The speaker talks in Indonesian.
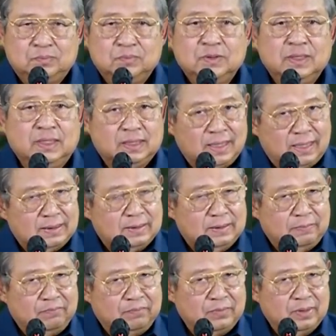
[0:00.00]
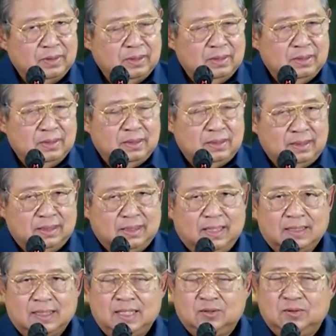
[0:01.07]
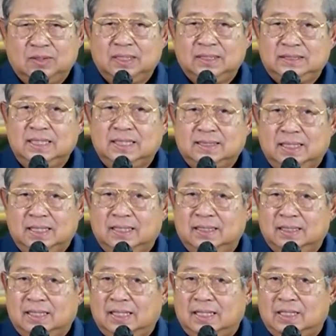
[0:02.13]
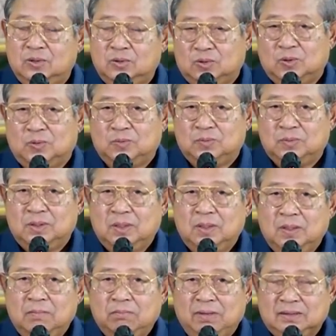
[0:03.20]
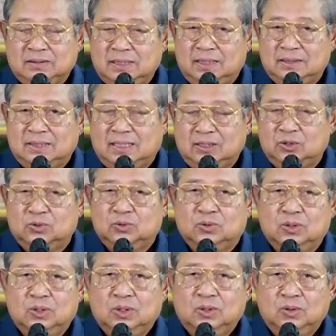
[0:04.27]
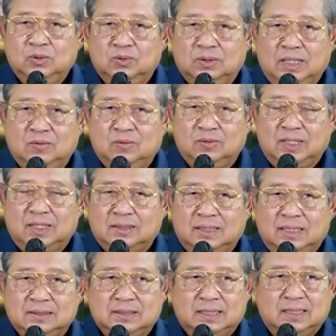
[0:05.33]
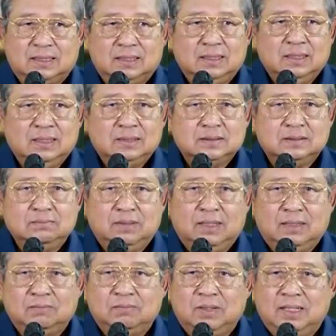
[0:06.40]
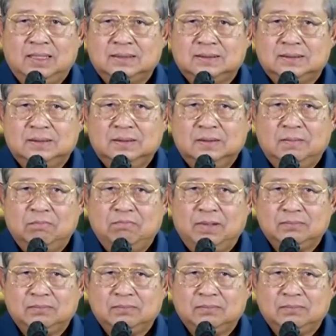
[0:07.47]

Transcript: Ingat Negara Indonesia adalah negara hukum. Pasal 1 Undang-Undang Dasar 1945.